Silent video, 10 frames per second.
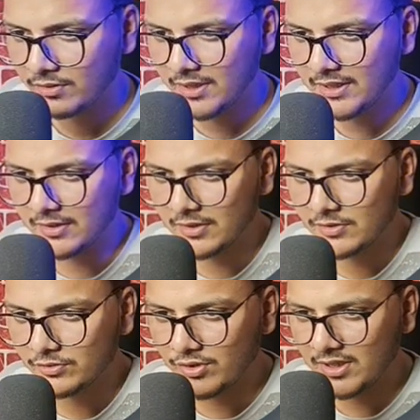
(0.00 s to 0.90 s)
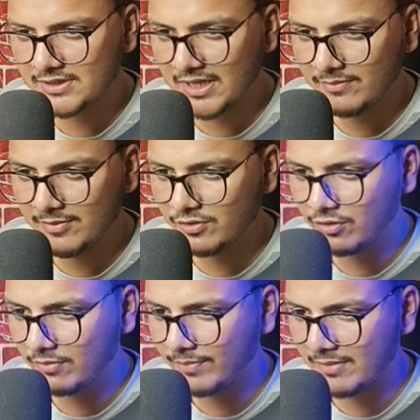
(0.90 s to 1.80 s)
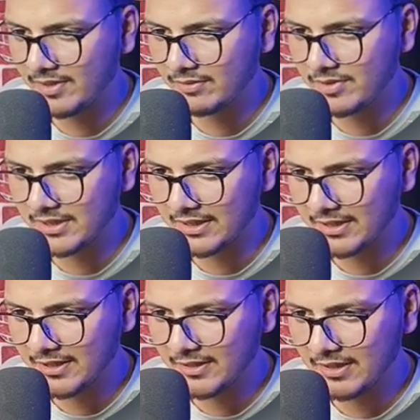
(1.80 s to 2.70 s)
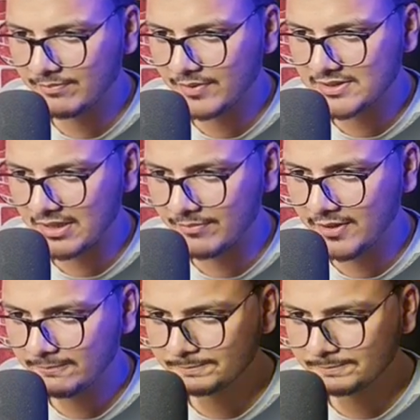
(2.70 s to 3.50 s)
ठीक है तो ये सारी वीडियो हम प्राइवेट अभी कर रहे हैं आपके सामने